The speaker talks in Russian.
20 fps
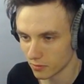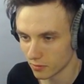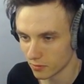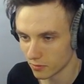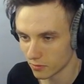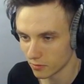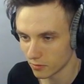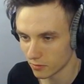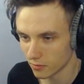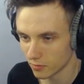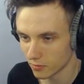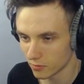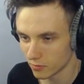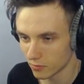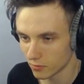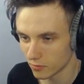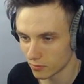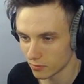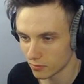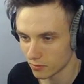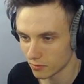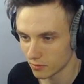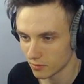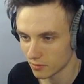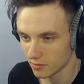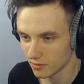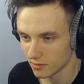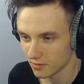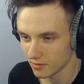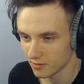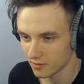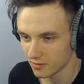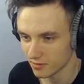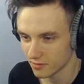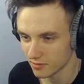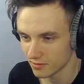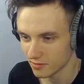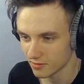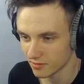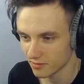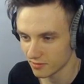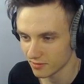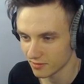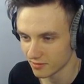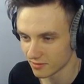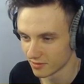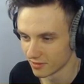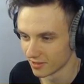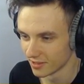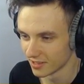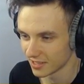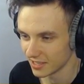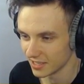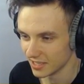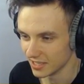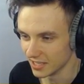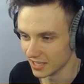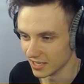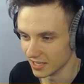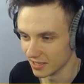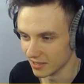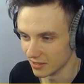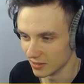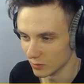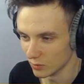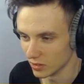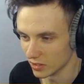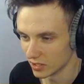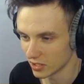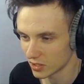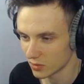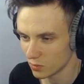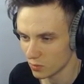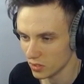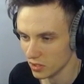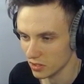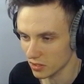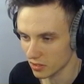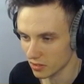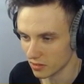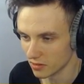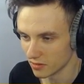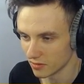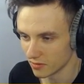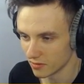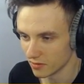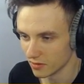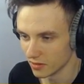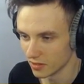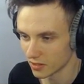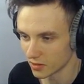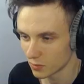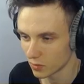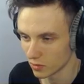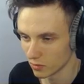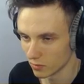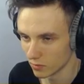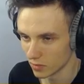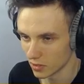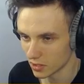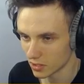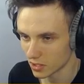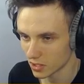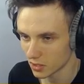Что? Я... Это спиннер. Это спи... я со